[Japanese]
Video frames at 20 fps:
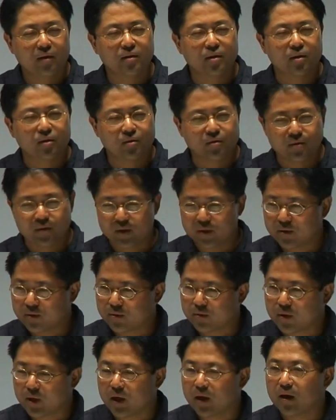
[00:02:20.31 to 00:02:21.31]
デクーニング
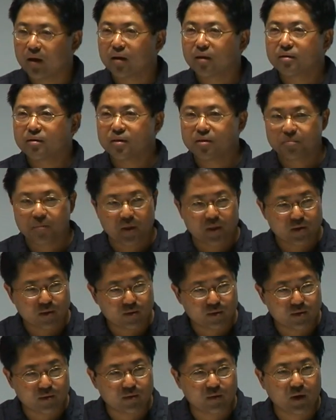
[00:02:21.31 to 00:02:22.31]
とか
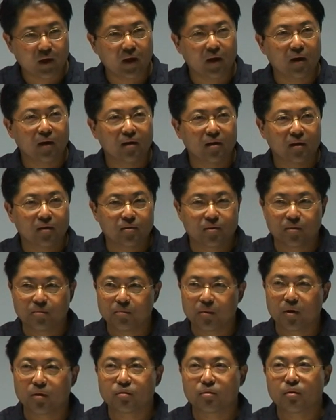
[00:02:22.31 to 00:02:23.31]
ジャスパー・ジョーンズとか
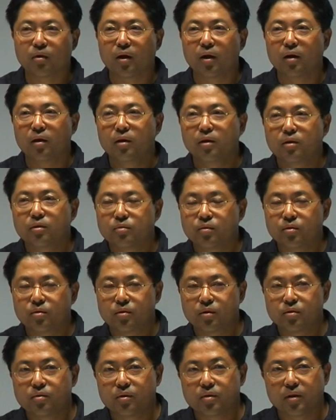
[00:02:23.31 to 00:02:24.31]
ラウシェンバーグとかそういっ
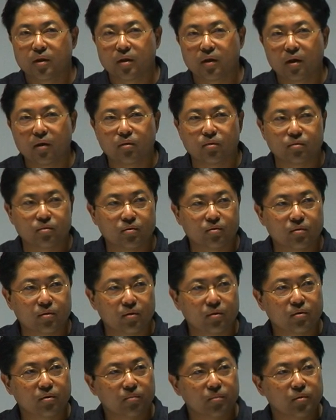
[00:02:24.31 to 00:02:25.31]
た人たちが結構ずっと
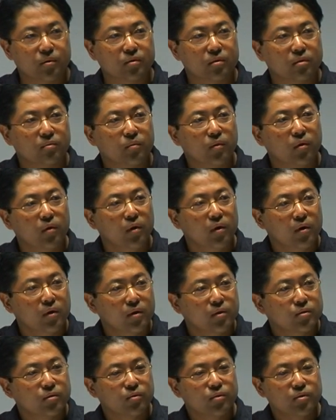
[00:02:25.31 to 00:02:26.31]
いると思うんですけども
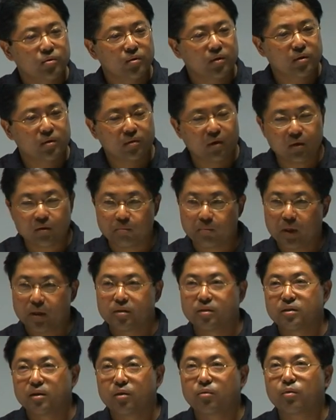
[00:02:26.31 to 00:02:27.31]
その人たちあと
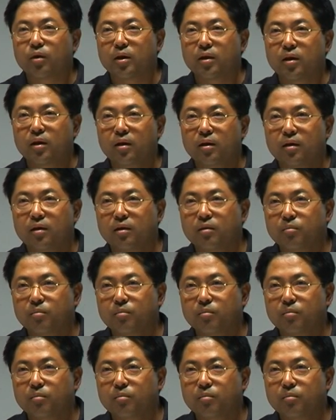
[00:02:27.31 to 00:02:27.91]
バスキアとかね